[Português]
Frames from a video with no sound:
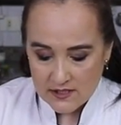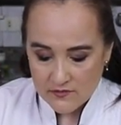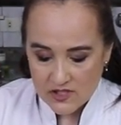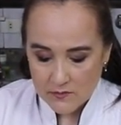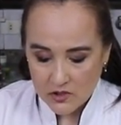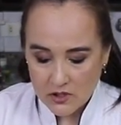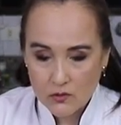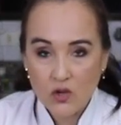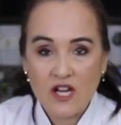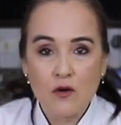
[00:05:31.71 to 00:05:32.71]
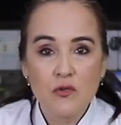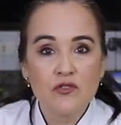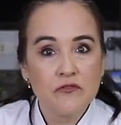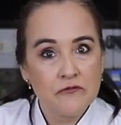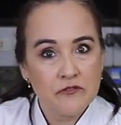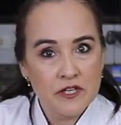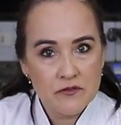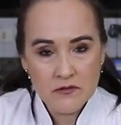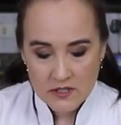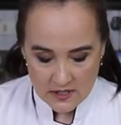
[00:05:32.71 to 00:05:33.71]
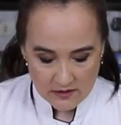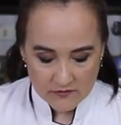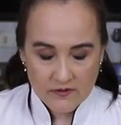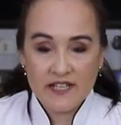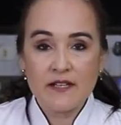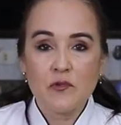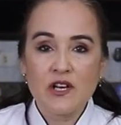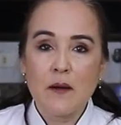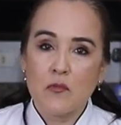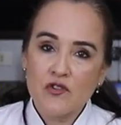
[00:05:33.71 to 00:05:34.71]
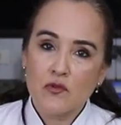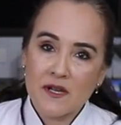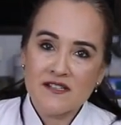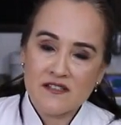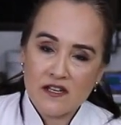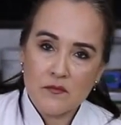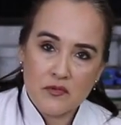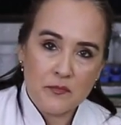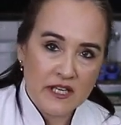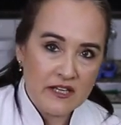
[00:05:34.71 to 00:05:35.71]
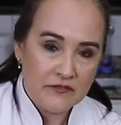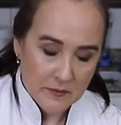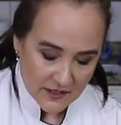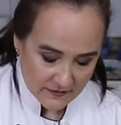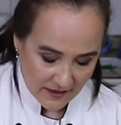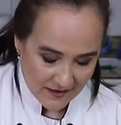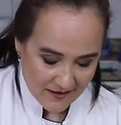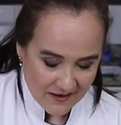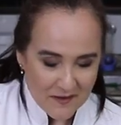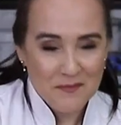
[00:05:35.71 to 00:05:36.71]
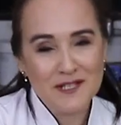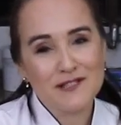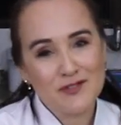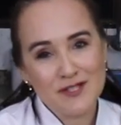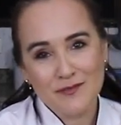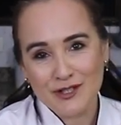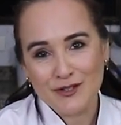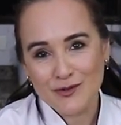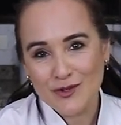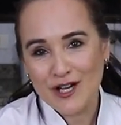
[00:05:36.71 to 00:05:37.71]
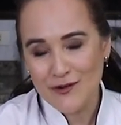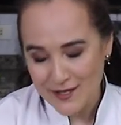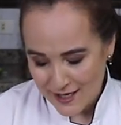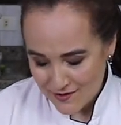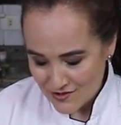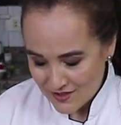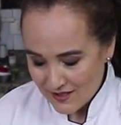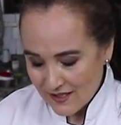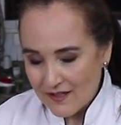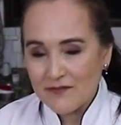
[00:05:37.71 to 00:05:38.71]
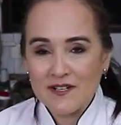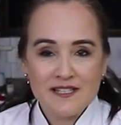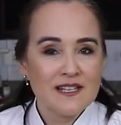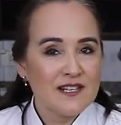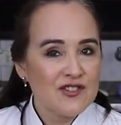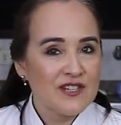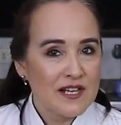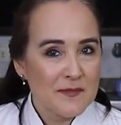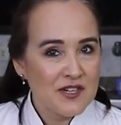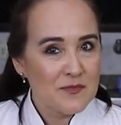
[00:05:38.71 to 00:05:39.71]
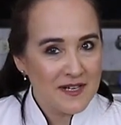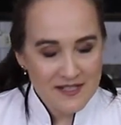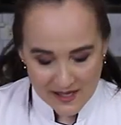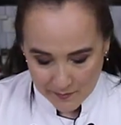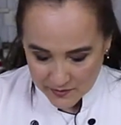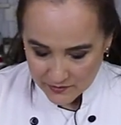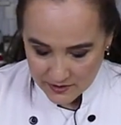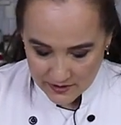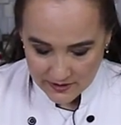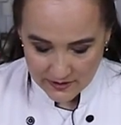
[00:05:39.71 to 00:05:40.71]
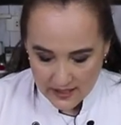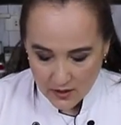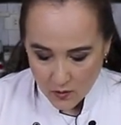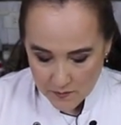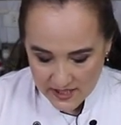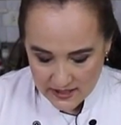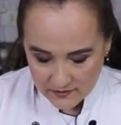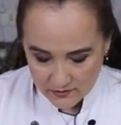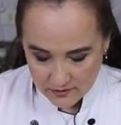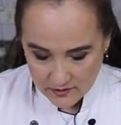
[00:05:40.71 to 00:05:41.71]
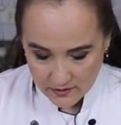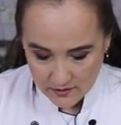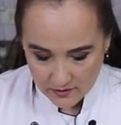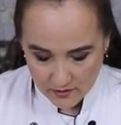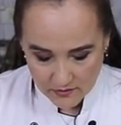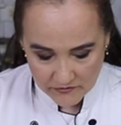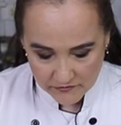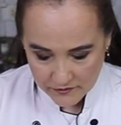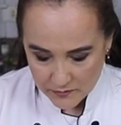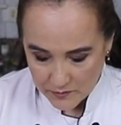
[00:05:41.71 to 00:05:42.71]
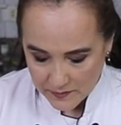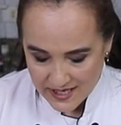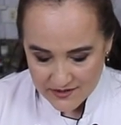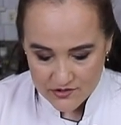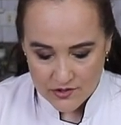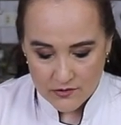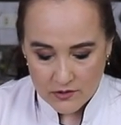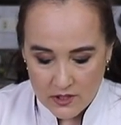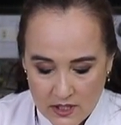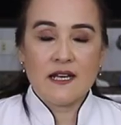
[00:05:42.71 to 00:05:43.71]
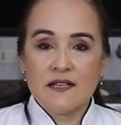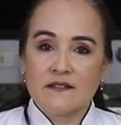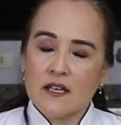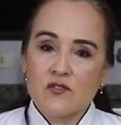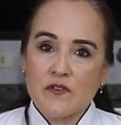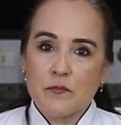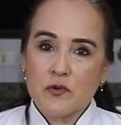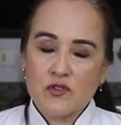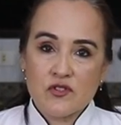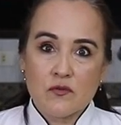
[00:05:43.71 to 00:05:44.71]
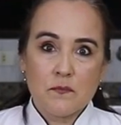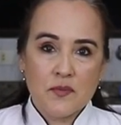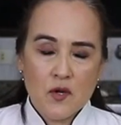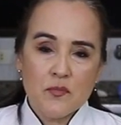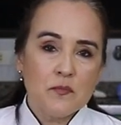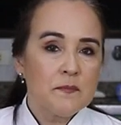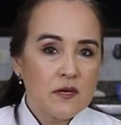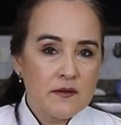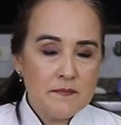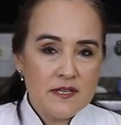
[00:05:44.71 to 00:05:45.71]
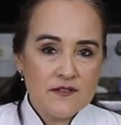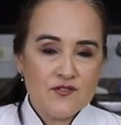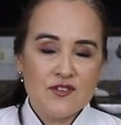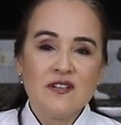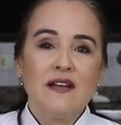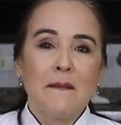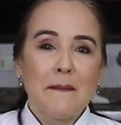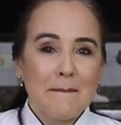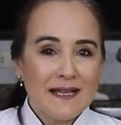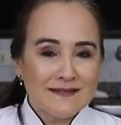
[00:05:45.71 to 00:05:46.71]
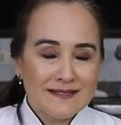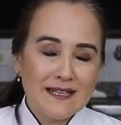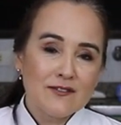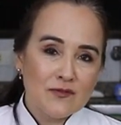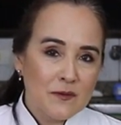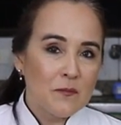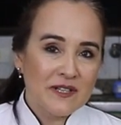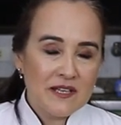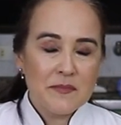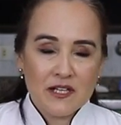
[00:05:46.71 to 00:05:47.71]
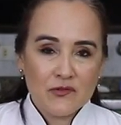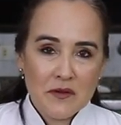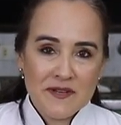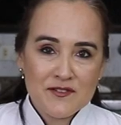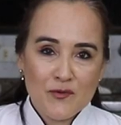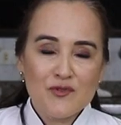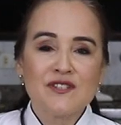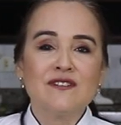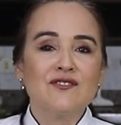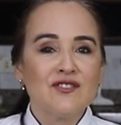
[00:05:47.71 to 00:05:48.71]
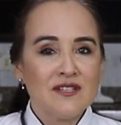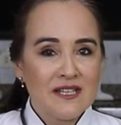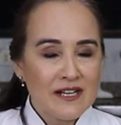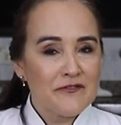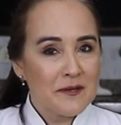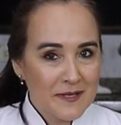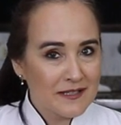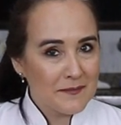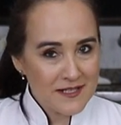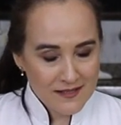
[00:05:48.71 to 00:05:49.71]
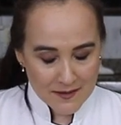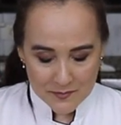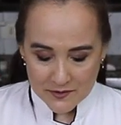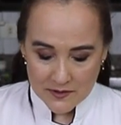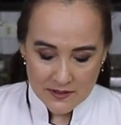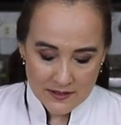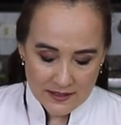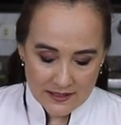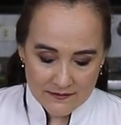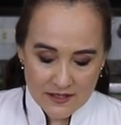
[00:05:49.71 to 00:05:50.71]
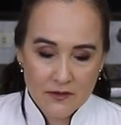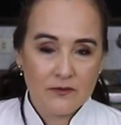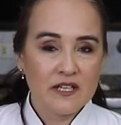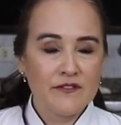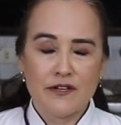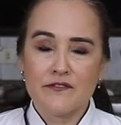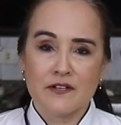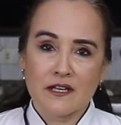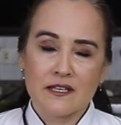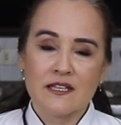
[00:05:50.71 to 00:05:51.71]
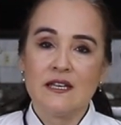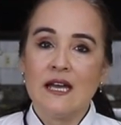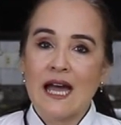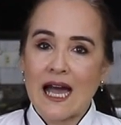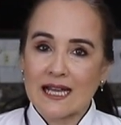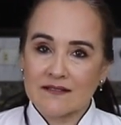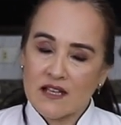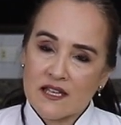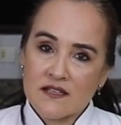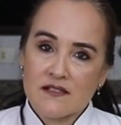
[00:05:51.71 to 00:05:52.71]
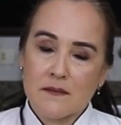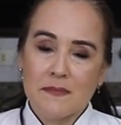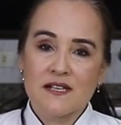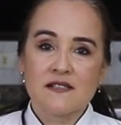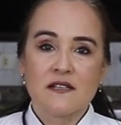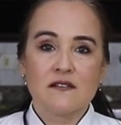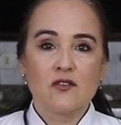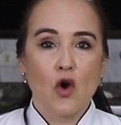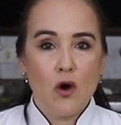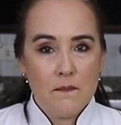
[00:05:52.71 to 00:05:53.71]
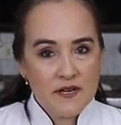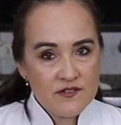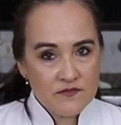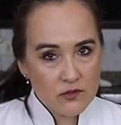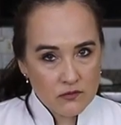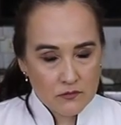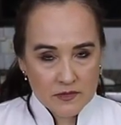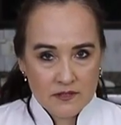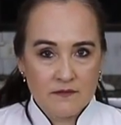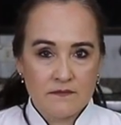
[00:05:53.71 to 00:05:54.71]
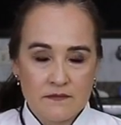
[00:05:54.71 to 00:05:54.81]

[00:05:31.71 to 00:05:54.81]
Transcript: Se você mora num local muito frio, vai demorar muito mais tempo para ele fermentar. Mas se você mora num local quente, vai ser ligeiramente mais rápido. E cobrindo com o filme plástico, ele retém os vapores que o próprio pão emite, mantendo uma temperatura mais constante e ele fermenta mais rápido. Então, ele vai ficar aqui até que essa massa dobre de volume.